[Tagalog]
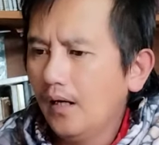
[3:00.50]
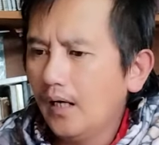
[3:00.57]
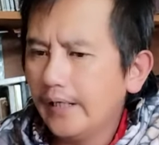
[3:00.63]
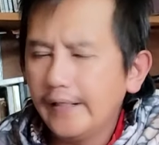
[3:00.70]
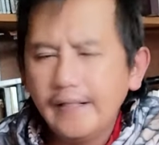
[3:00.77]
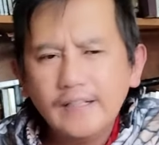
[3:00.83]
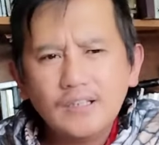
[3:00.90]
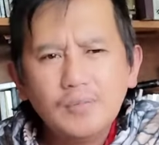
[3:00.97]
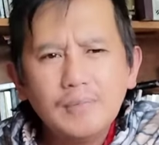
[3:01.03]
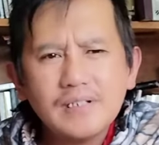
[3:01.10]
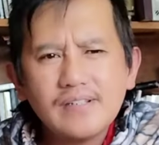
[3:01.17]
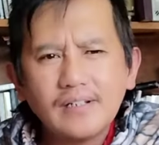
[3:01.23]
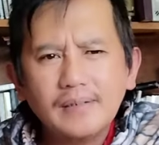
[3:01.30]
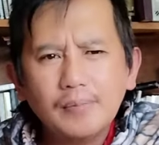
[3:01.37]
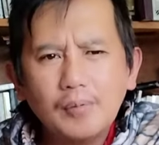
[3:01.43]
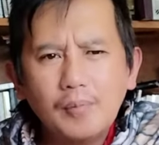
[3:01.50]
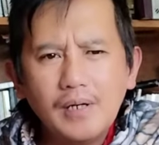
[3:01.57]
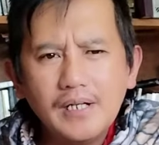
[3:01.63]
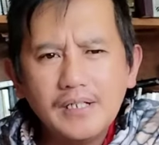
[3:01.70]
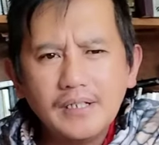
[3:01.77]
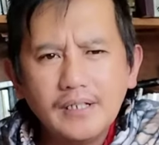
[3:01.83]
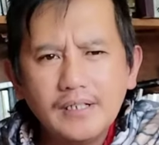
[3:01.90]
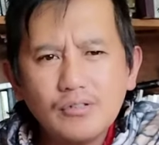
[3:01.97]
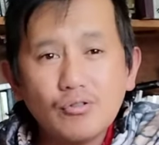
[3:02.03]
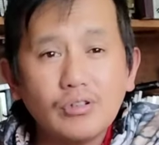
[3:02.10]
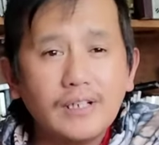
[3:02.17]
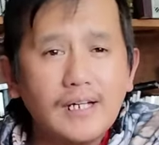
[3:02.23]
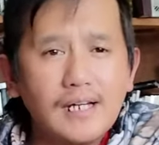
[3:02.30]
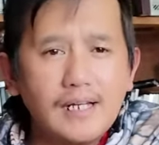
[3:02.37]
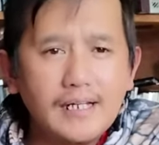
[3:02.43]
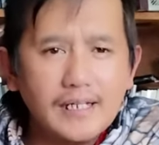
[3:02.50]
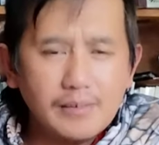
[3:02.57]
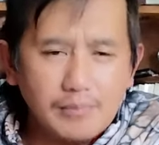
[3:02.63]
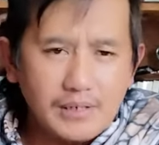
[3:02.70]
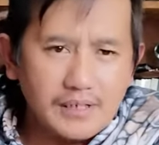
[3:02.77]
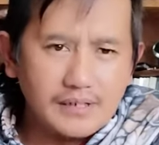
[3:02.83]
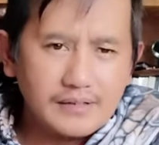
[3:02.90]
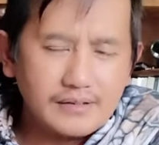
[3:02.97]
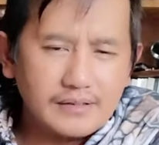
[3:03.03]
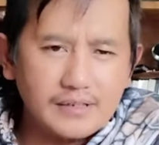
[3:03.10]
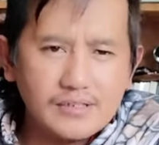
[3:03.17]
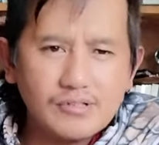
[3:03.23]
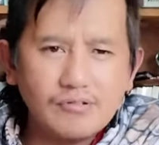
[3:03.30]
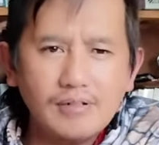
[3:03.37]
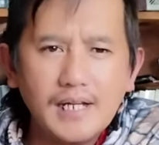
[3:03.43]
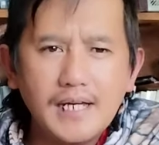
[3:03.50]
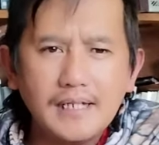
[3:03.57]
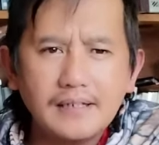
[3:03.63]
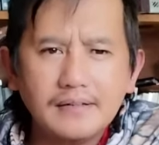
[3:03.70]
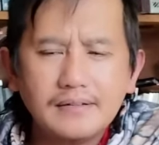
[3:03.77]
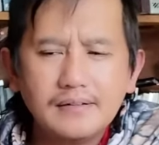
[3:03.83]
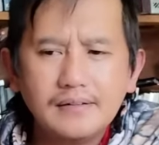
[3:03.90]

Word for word: Ada na iti may nga babae nga iso ti kalayngan mi ti eskwilaan.